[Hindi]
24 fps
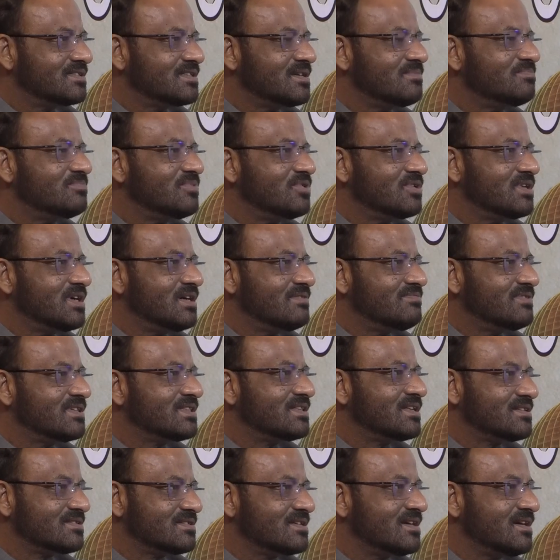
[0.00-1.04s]
रब का
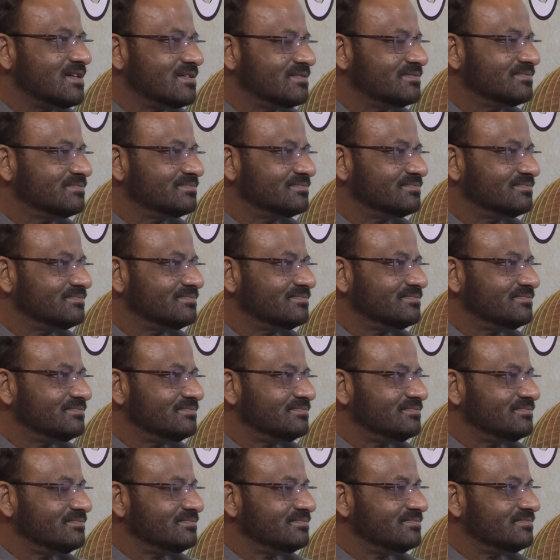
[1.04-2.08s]
फतरजा
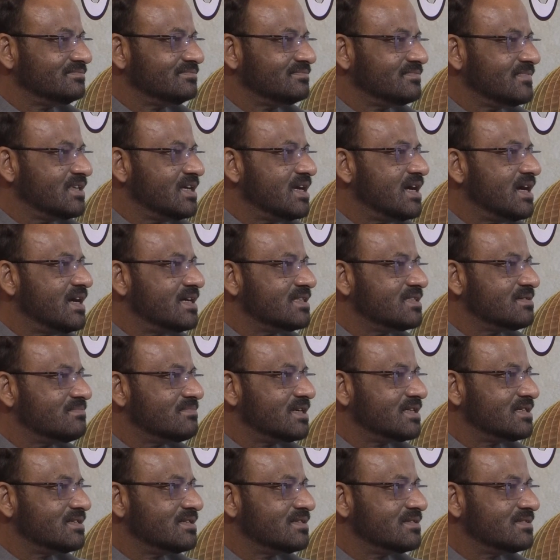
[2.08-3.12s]
ये आयत
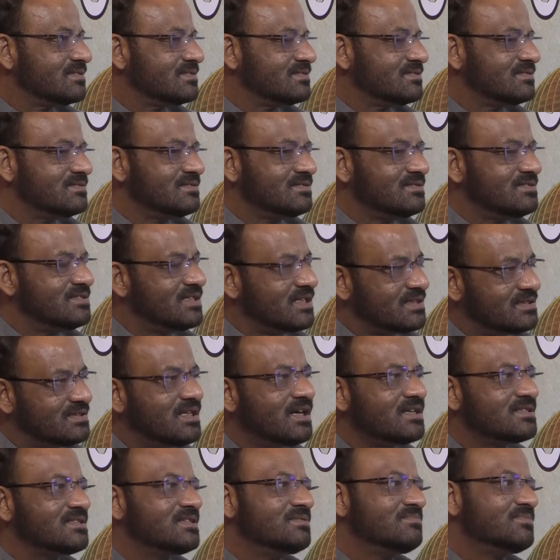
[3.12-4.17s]
हमारी
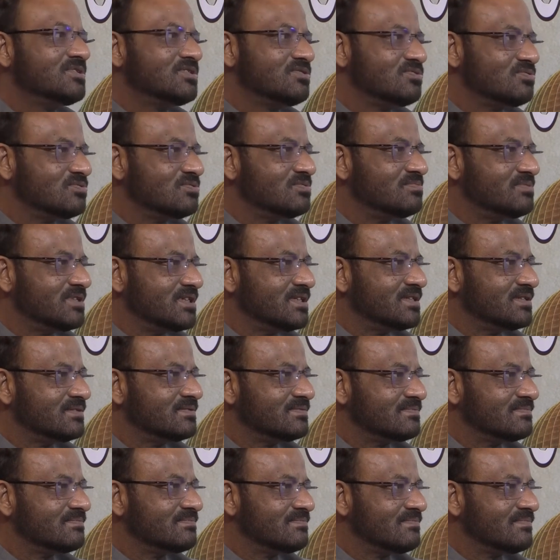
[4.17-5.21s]
जद्दा से मंसूब है
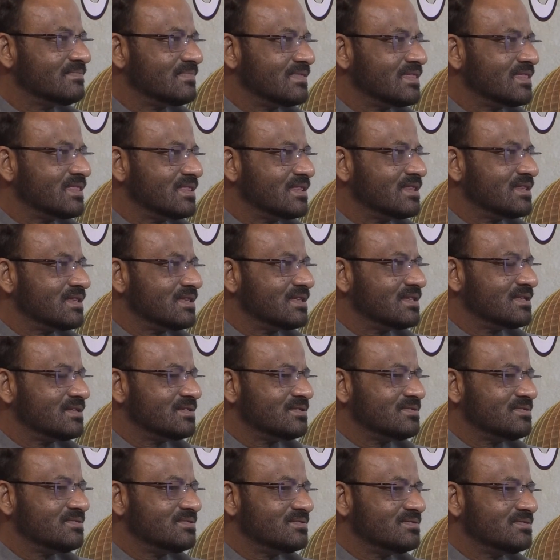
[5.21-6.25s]
हम्म।
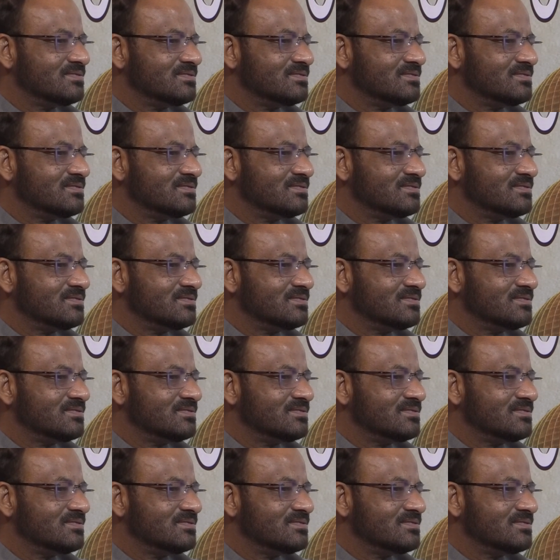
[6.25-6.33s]
तो